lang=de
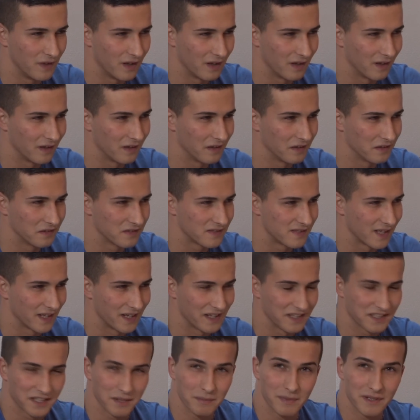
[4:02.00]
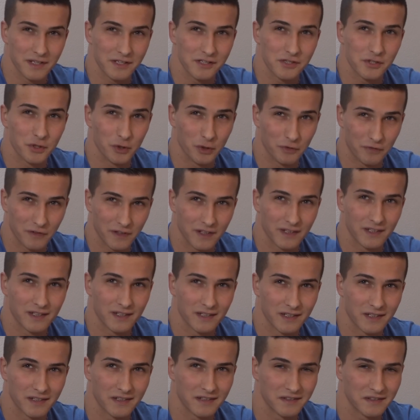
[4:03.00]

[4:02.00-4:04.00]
Äh, sehr netter Mensch, höflich